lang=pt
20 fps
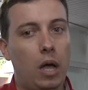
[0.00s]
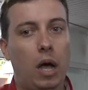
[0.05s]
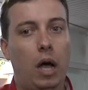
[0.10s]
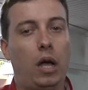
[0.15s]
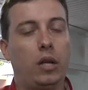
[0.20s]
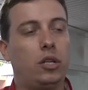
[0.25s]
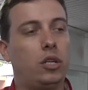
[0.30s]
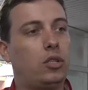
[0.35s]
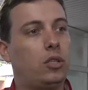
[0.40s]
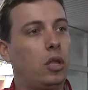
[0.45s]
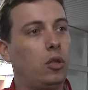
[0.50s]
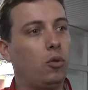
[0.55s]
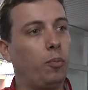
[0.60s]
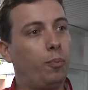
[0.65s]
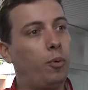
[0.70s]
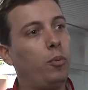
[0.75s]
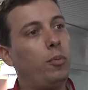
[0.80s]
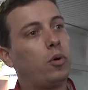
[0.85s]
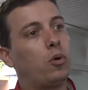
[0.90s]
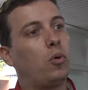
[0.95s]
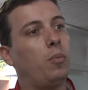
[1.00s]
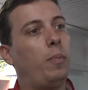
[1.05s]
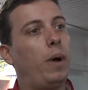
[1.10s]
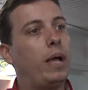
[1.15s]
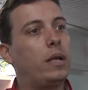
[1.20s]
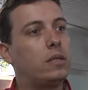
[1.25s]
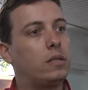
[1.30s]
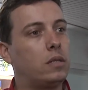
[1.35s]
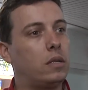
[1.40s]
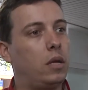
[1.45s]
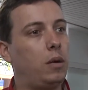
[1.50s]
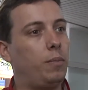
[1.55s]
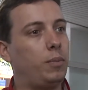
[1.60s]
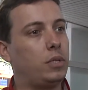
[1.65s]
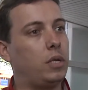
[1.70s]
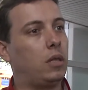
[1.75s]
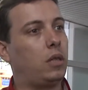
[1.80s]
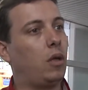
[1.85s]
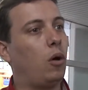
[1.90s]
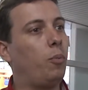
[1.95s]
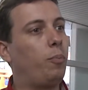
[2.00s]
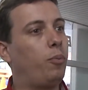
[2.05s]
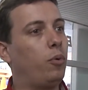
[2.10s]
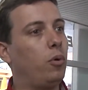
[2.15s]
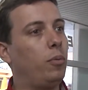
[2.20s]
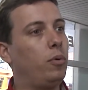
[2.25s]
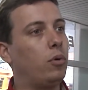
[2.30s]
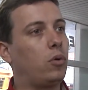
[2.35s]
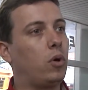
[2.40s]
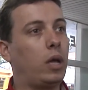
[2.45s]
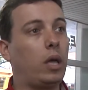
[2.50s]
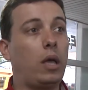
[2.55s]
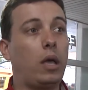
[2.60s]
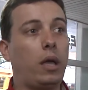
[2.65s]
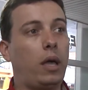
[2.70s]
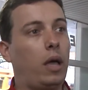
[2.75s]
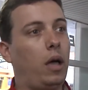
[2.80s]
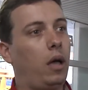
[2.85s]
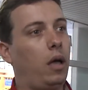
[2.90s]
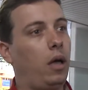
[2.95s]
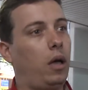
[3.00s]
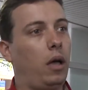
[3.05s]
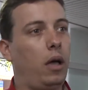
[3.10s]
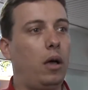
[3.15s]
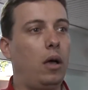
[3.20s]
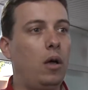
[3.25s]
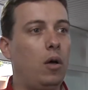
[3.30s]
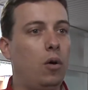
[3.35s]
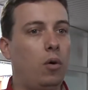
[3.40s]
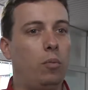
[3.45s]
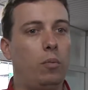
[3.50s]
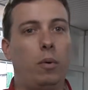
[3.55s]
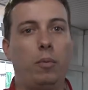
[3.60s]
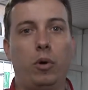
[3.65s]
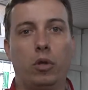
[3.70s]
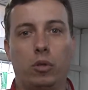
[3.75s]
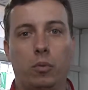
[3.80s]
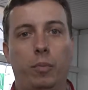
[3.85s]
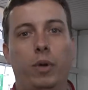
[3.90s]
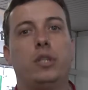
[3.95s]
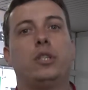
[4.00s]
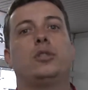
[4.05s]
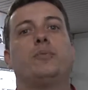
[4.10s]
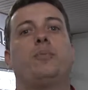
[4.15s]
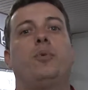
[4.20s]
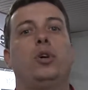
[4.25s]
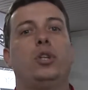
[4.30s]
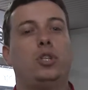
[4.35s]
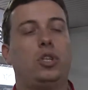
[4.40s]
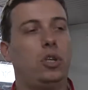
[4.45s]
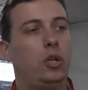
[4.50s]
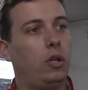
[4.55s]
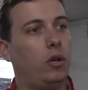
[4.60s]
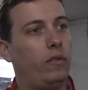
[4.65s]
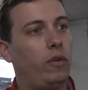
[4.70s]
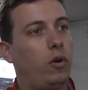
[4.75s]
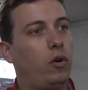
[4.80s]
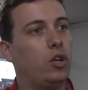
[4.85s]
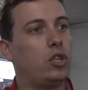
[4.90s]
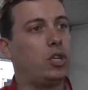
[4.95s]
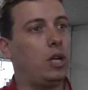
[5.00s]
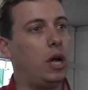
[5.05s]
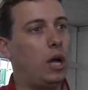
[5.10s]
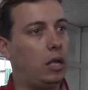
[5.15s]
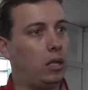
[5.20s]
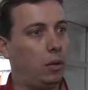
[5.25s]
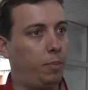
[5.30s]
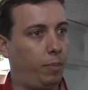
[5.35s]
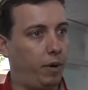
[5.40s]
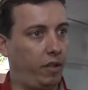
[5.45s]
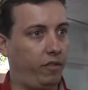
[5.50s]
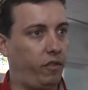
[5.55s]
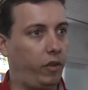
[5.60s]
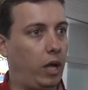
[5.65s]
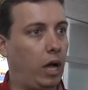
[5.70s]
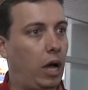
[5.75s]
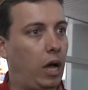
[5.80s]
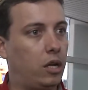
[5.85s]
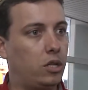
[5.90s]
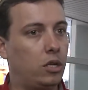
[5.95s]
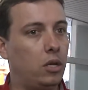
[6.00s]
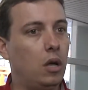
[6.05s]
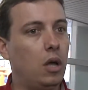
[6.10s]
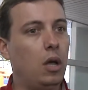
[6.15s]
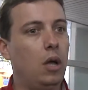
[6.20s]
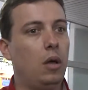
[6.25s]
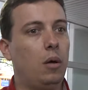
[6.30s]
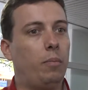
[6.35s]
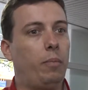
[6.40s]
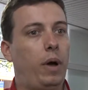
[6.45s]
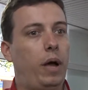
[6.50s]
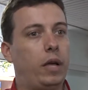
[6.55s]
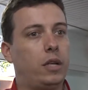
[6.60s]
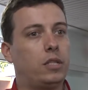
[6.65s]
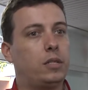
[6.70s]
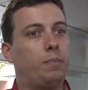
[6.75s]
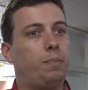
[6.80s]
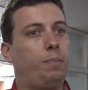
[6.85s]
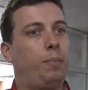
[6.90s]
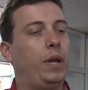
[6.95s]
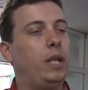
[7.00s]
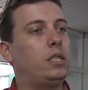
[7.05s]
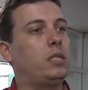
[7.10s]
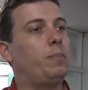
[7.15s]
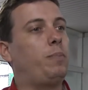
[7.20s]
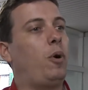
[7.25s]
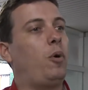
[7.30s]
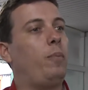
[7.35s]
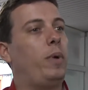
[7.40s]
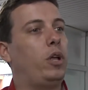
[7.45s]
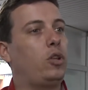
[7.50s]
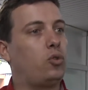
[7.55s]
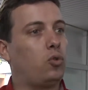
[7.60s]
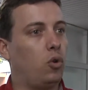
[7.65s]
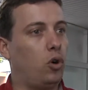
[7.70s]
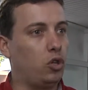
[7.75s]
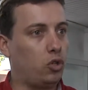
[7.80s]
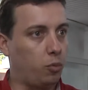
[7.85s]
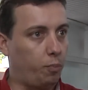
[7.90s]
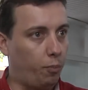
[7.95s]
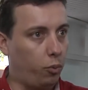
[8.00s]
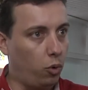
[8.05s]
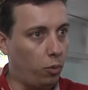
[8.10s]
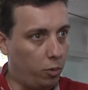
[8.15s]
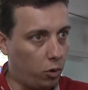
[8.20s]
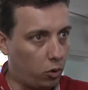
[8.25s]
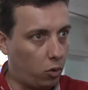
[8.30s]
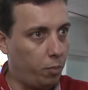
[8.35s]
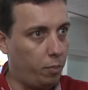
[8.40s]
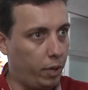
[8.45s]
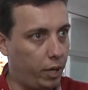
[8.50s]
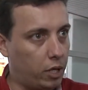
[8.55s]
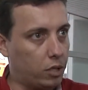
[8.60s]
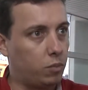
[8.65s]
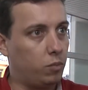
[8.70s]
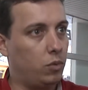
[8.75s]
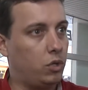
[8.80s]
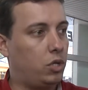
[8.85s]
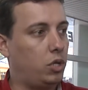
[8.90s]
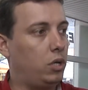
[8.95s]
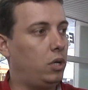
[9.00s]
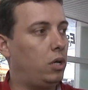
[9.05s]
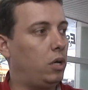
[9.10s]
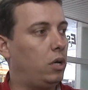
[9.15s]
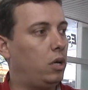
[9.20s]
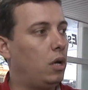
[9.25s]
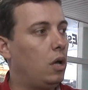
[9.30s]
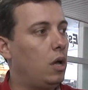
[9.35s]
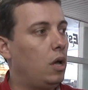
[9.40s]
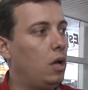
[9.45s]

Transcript: A gente tem do público mais simples até o público que quer uma moto mais esportiva, arrojada para viagem, mas principalmente hoje o público mesmo de